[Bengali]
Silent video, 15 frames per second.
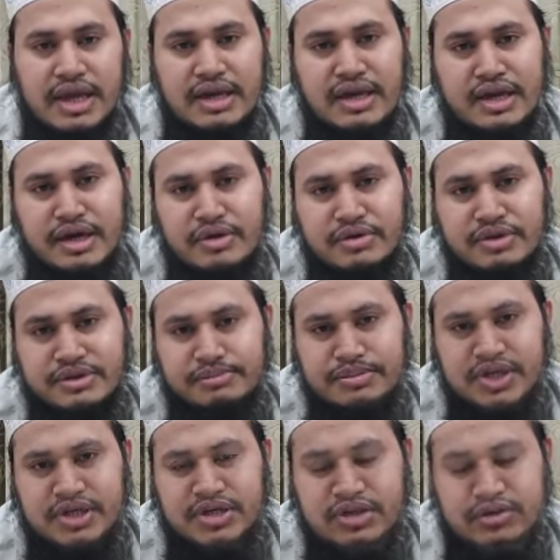আল্লাহর নিকটে
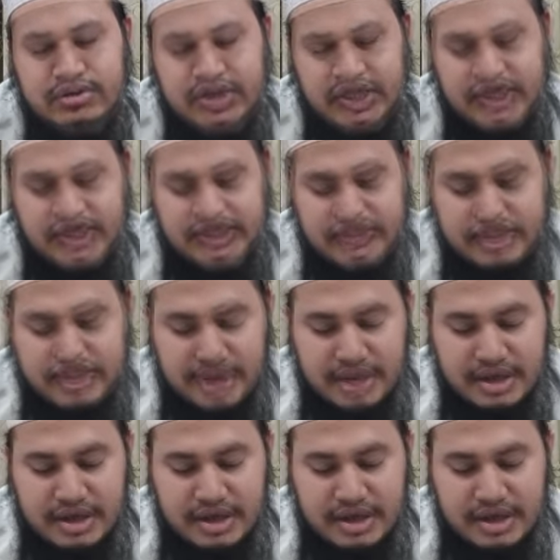বিক্রি করে দেয় এবং